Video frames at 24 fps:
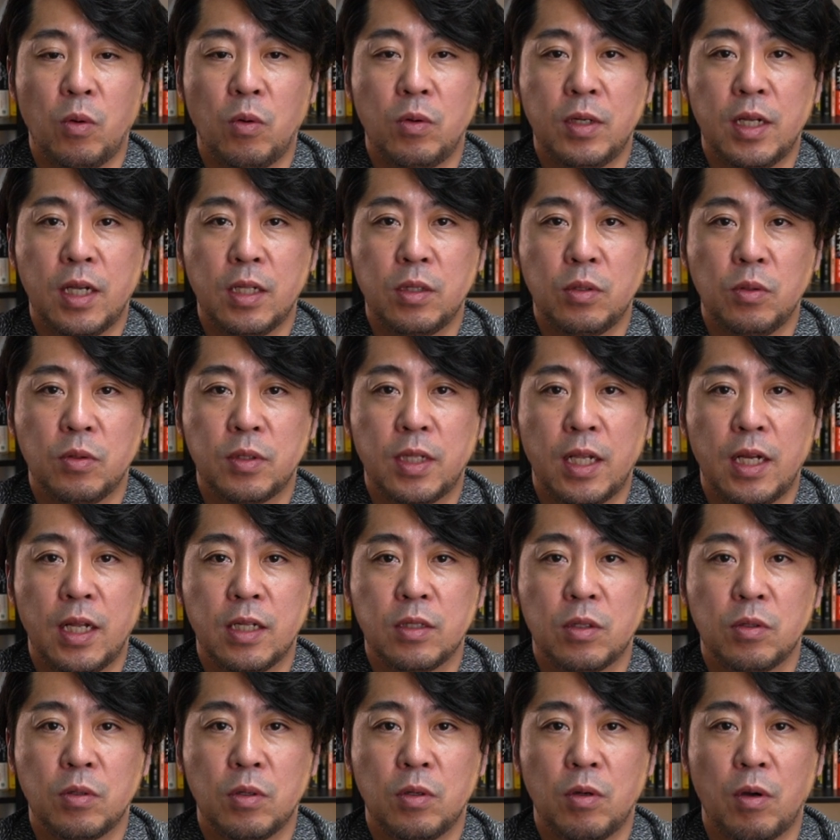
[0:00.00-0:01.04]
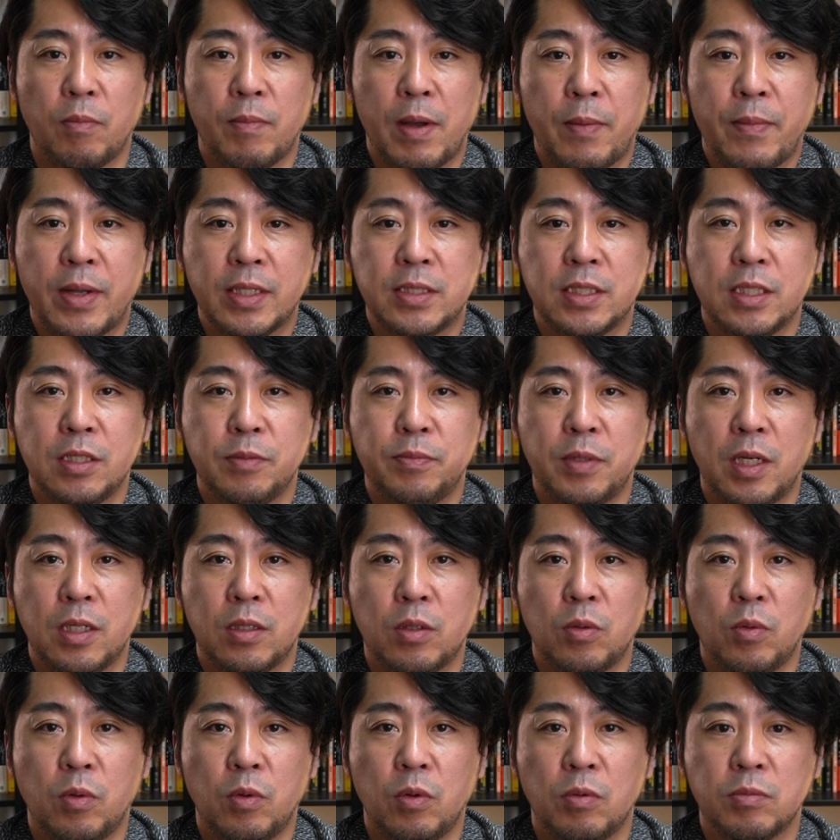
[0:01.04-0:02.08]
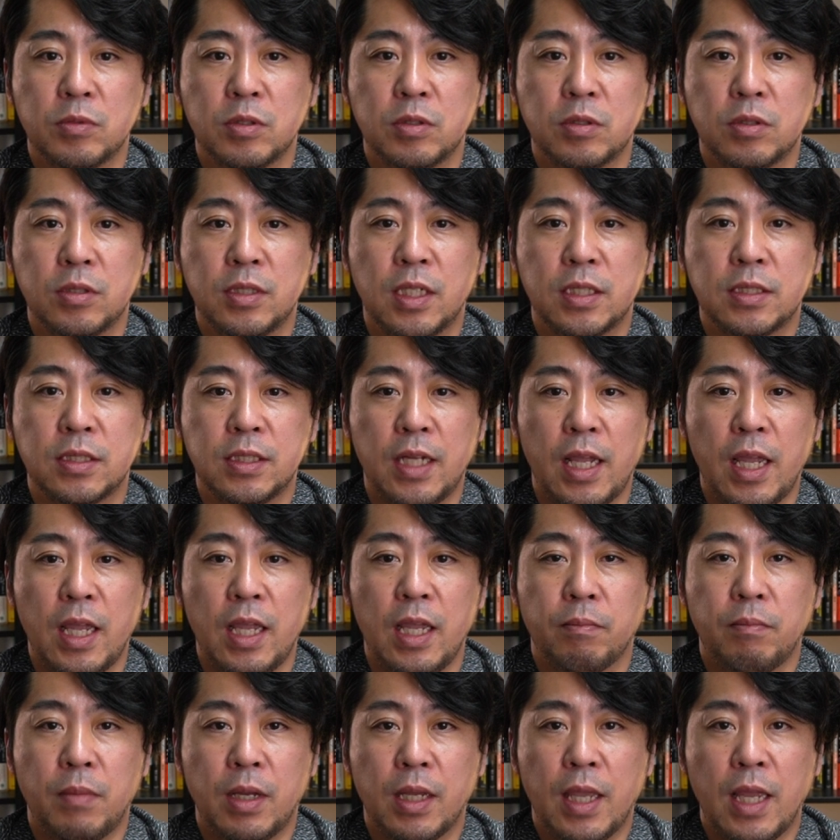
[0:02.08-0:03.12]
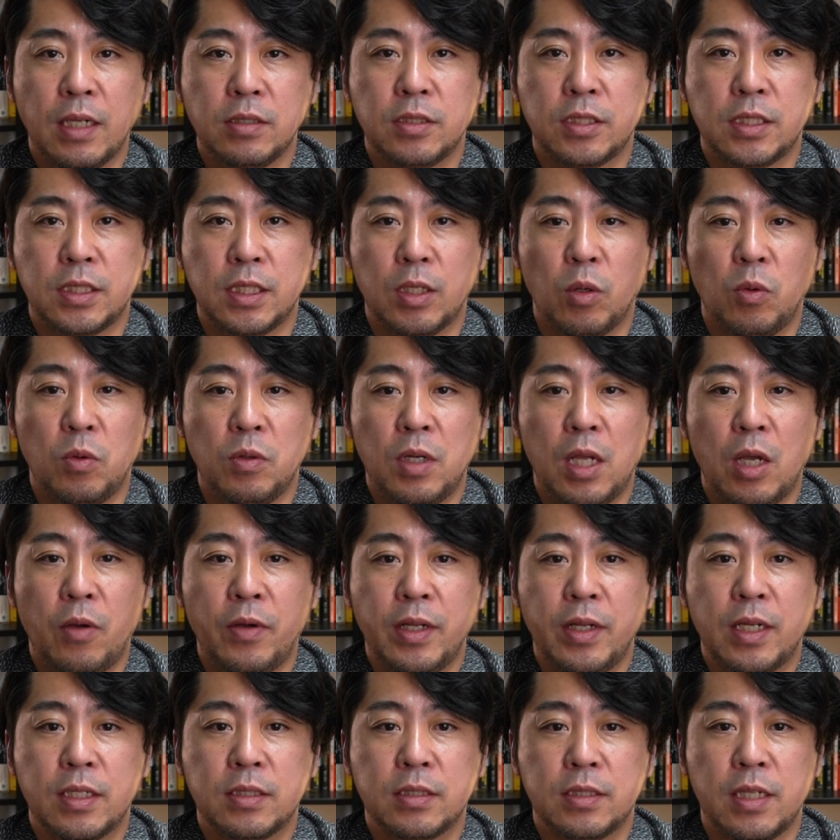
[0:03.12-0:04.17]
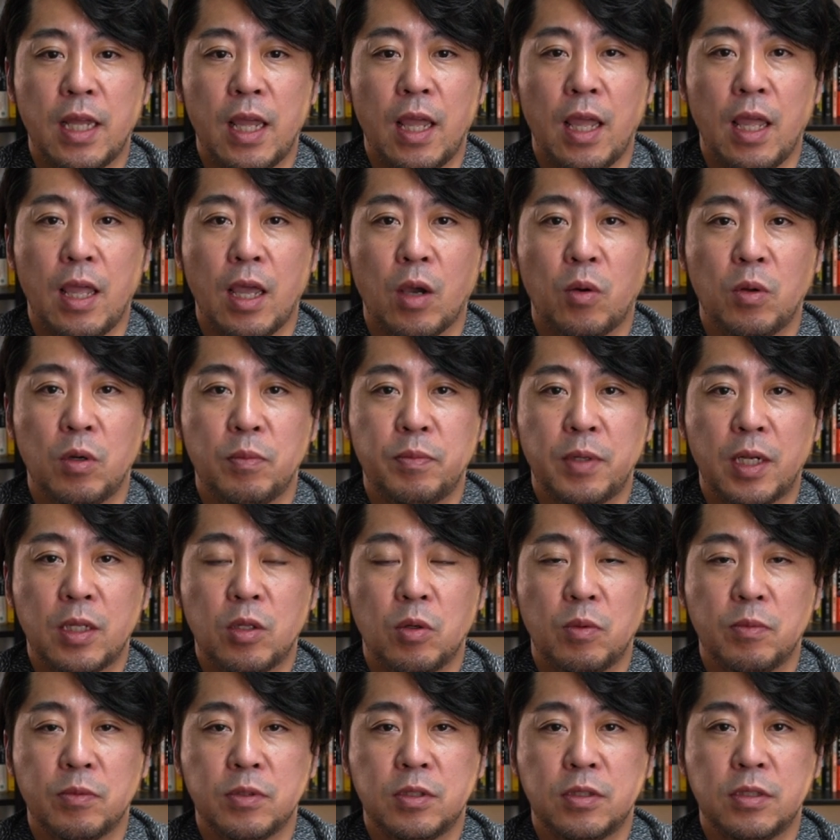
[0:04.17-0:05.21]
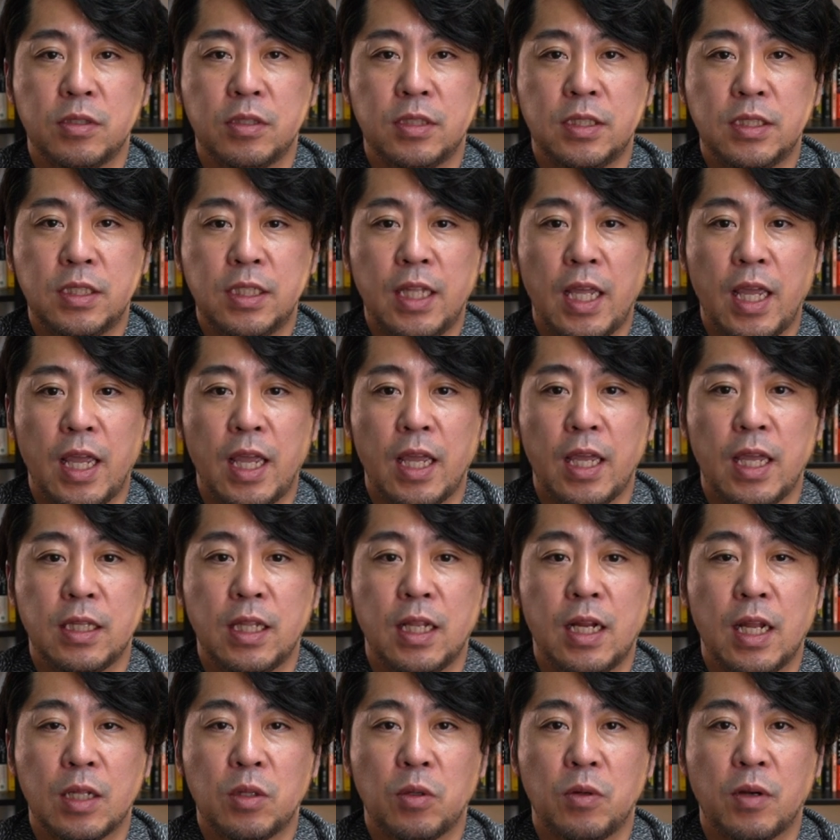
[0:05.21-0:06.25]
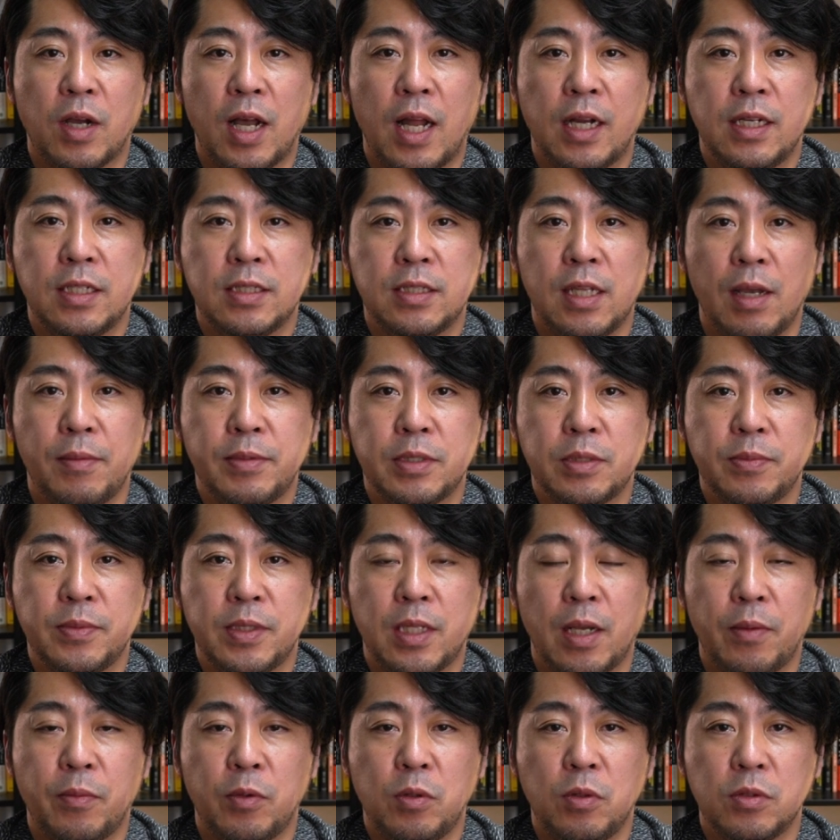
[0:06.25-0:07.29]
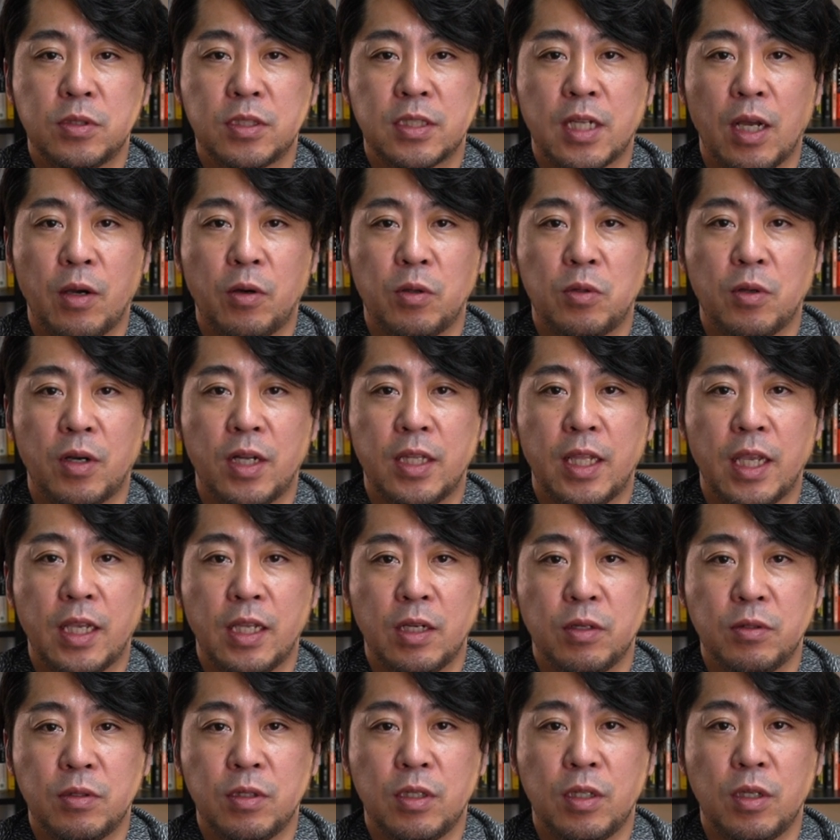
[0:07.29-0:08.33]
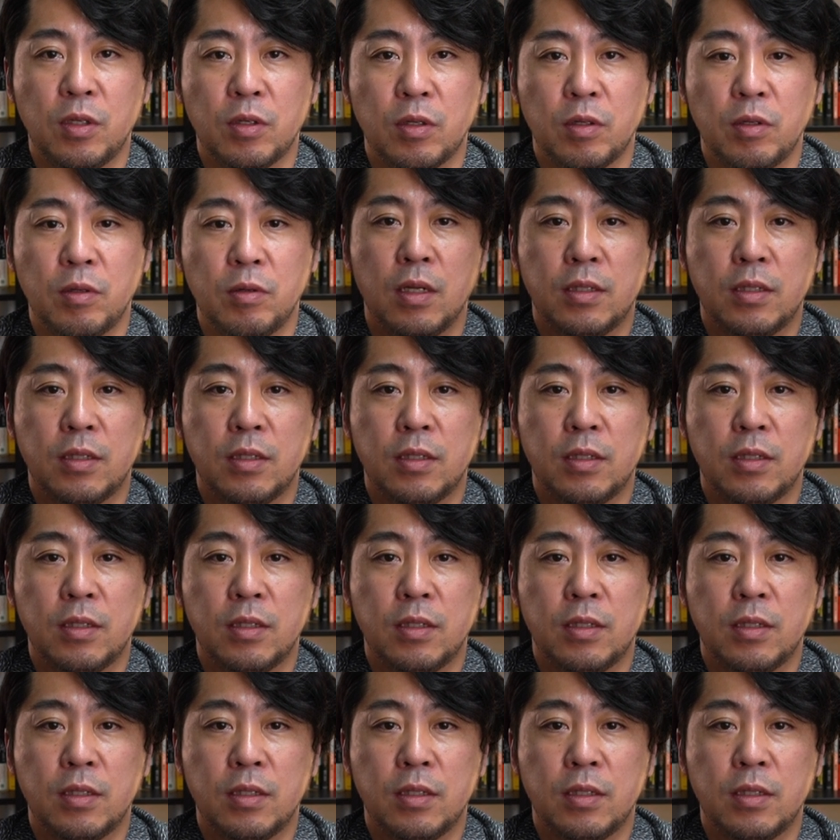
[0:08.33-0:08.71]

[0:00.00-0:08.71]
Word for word: オーナーとテナントの、まマッチングプラットフォームですね。まあ、家主、オーナーはですね、えこのプラットフォームを通じて、テナントの管理サービスみたいなものを使うことができるっていう。